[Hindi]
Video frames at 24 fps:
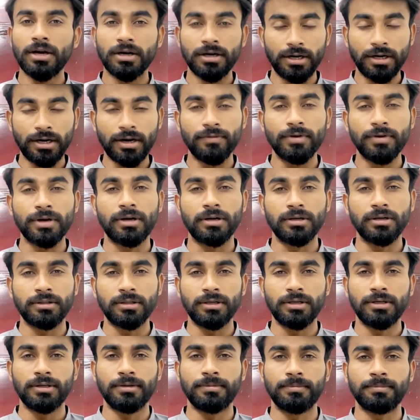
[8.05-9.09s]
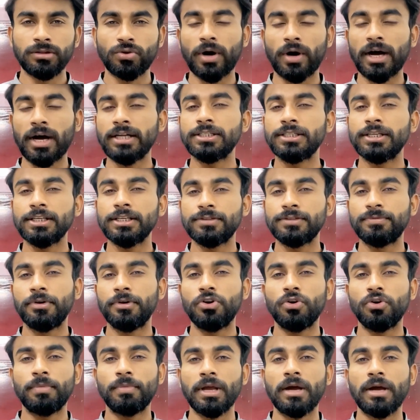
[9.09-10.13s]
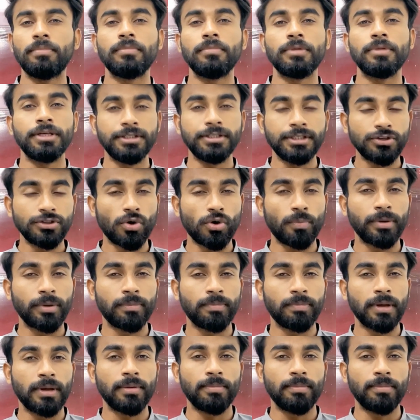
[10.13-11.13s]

डिलीवर करते हैं तो आज के इस वीडियो में हम इसी टॉपिक पे